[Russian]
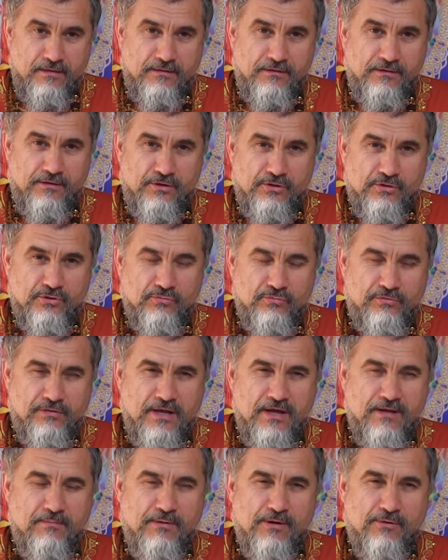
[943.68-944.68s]
Ржут,
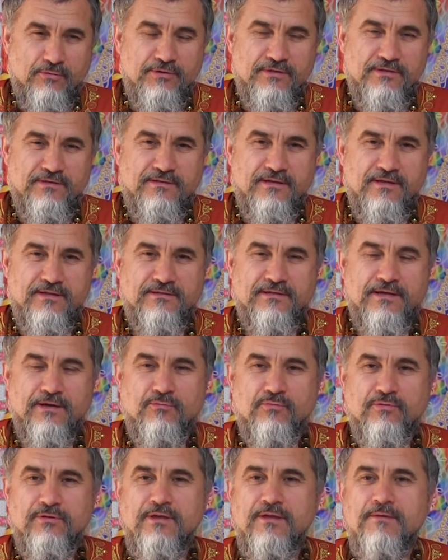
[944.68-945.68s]
как породистые
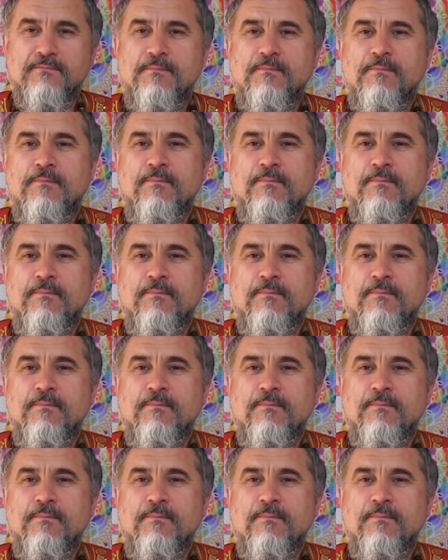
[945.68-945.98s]
скакуны.